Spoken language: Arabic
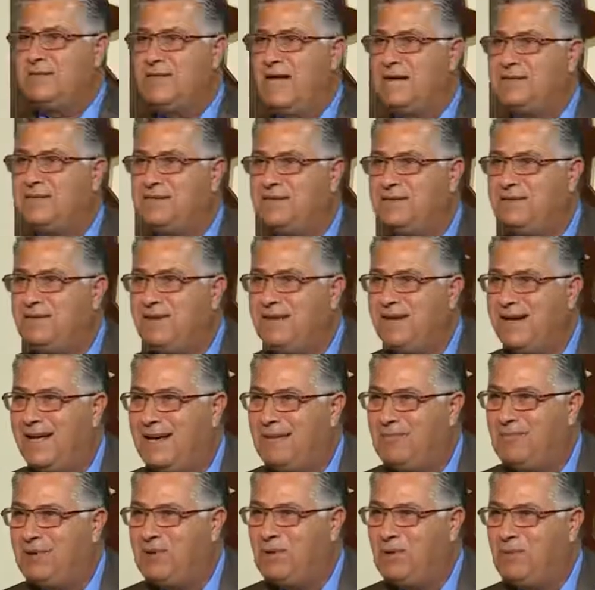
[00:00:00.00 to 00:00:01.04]
سعادة السفير
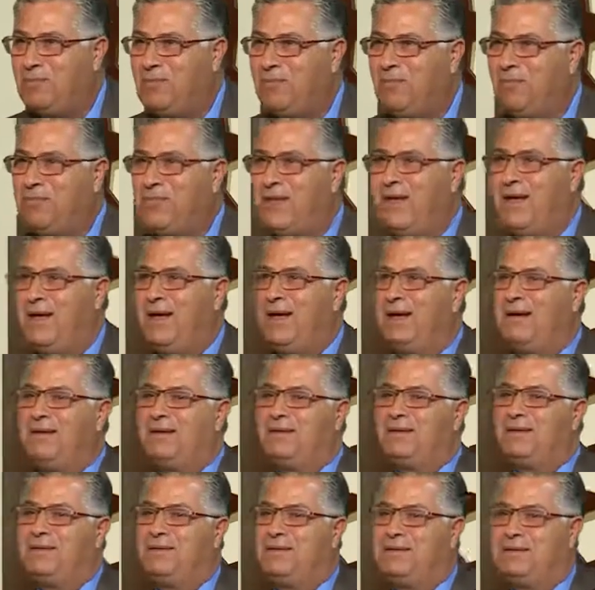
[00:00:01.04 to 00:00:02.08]
أهلا بكم
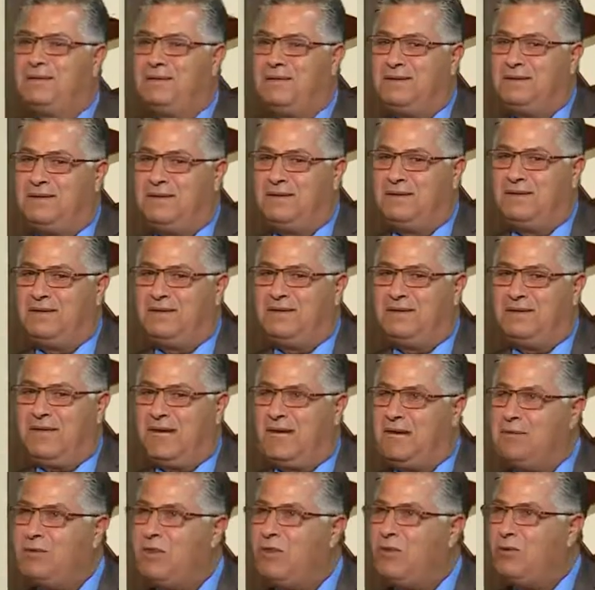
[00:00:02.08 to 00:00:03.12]
آه،
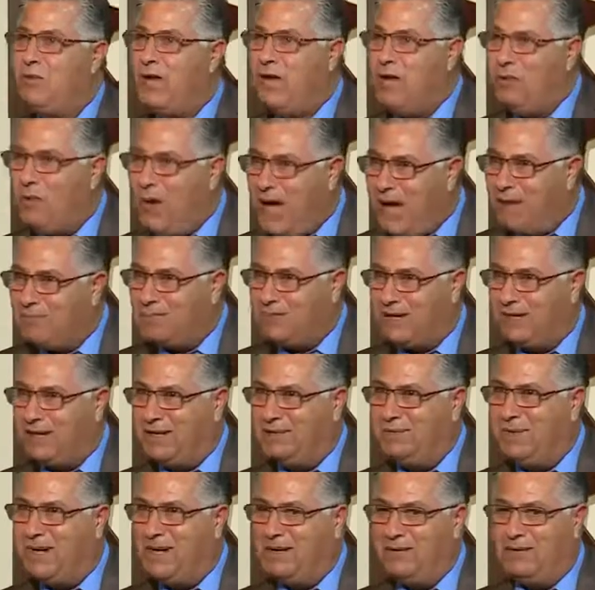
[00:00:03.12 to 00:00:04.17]
يعني منذ نحو عام
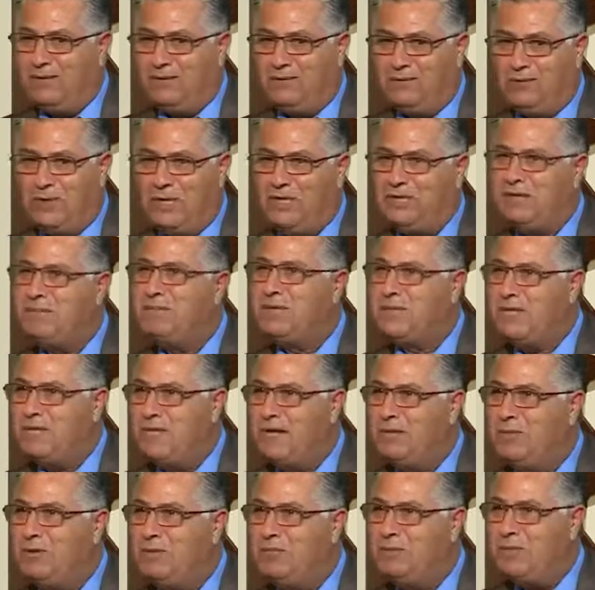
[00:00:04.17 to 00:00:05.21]
تقريبا ويتم
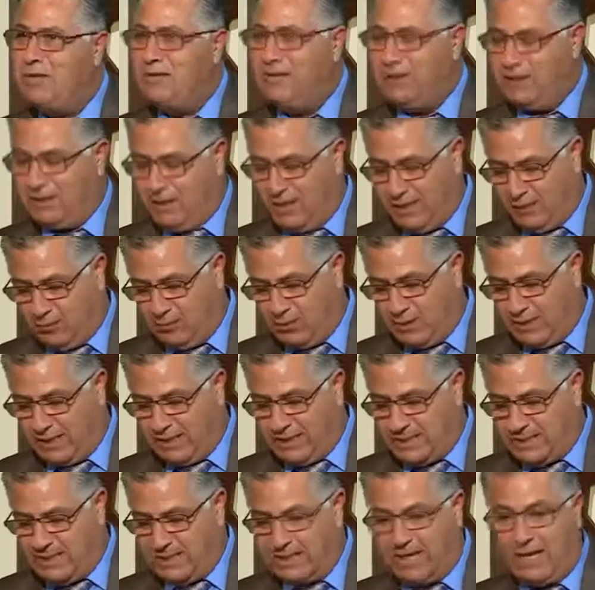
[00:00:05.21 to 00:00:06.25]
التداول بقانون
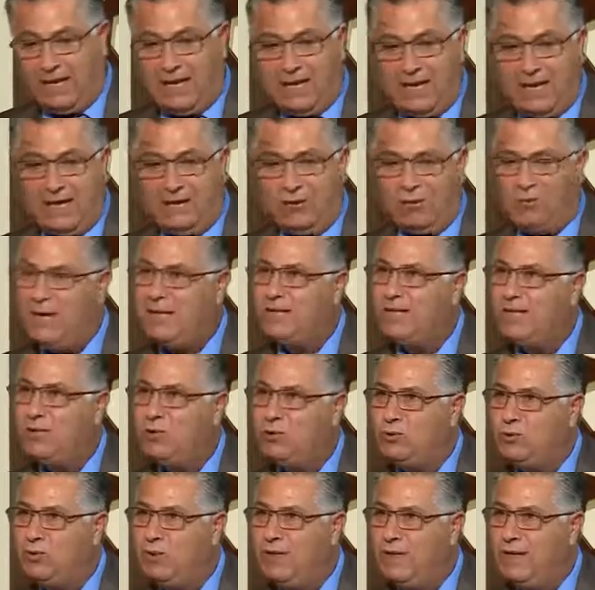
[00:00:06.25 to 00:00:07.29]
قيصر الآن وبعد
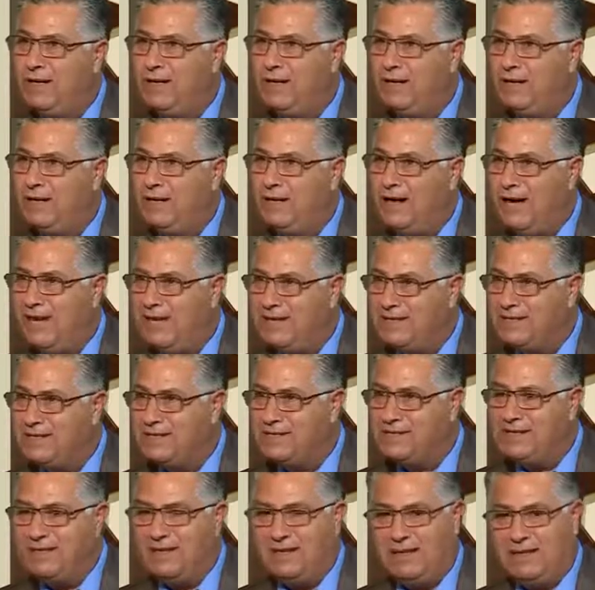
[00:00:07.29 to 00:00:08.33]
دخوله
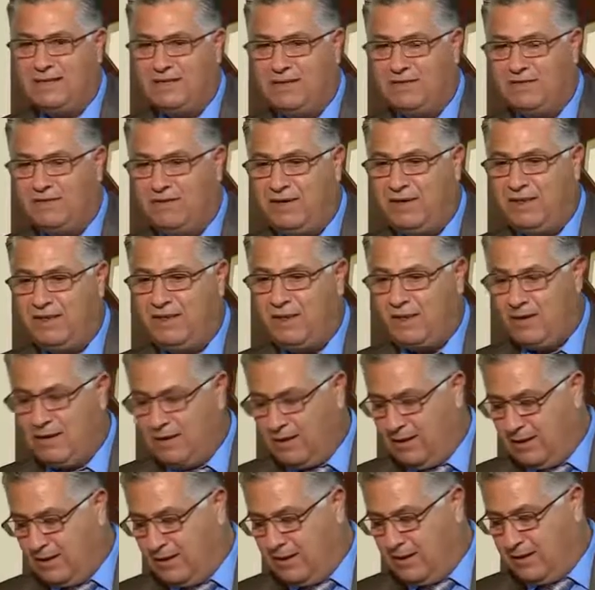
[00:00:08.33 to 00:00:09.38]
حيز التنفيذ
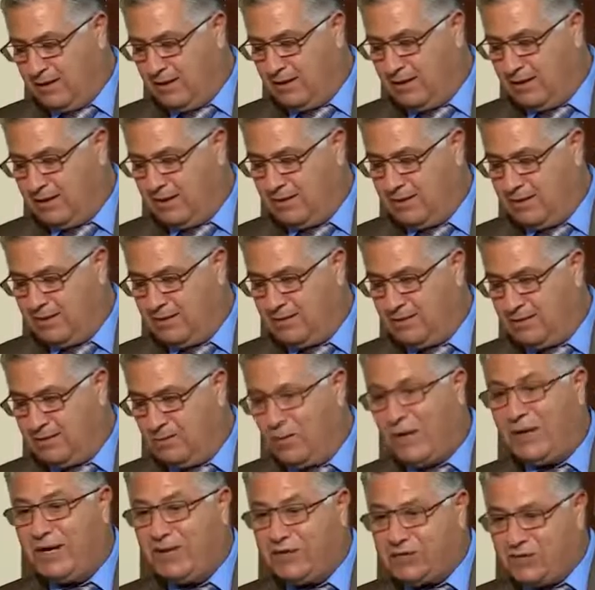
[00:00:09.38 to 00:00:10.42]
آه،
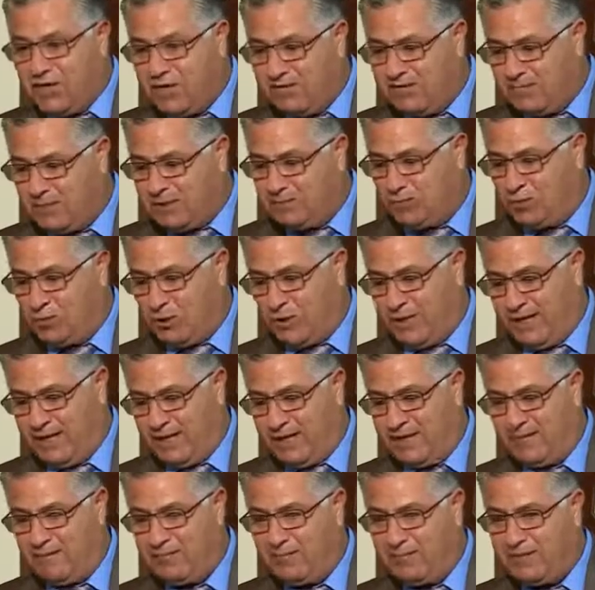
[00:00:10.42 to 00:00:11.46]
وانكشاف
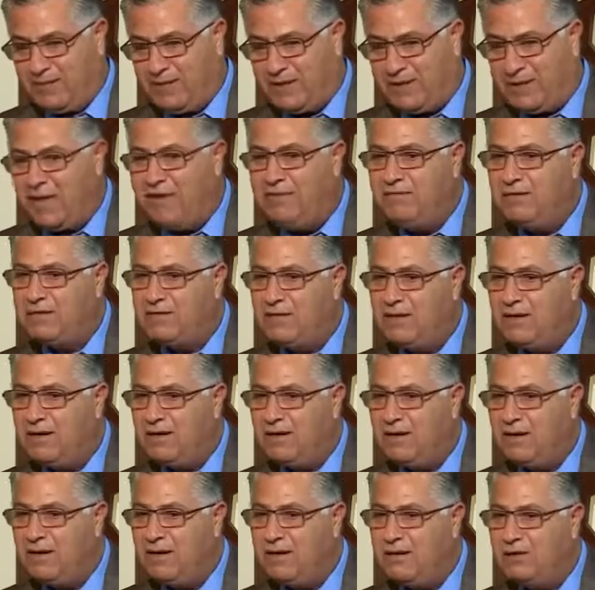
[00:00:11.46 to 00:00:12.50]
مضمونه كيف
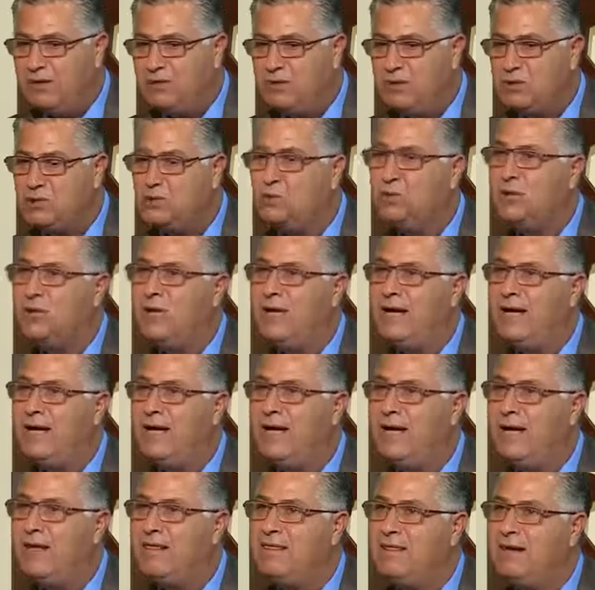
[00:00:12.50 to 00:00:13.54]
تقرأ
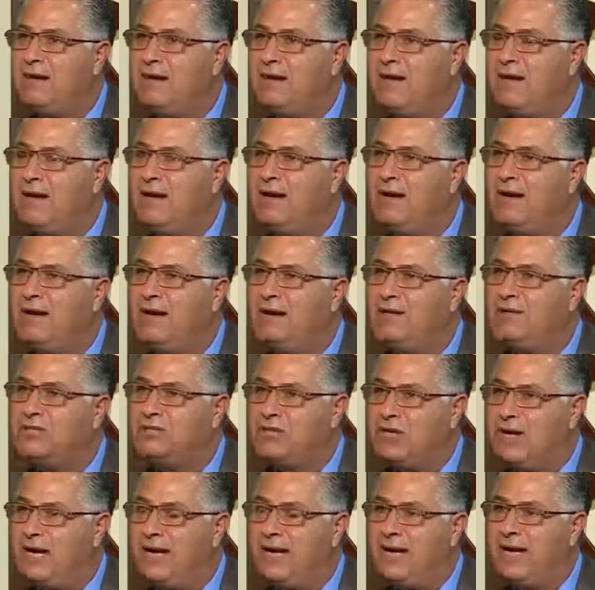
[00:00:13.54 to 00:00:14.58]
سوريا هذا
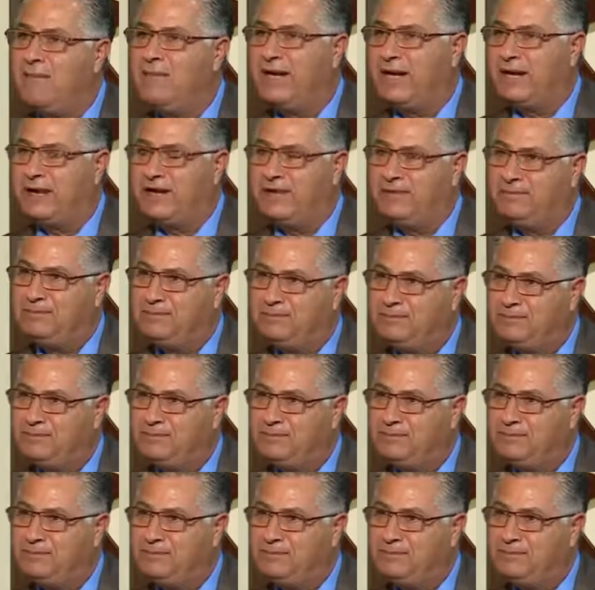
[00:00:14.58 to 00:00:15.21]
الإجراء الأمريكي؟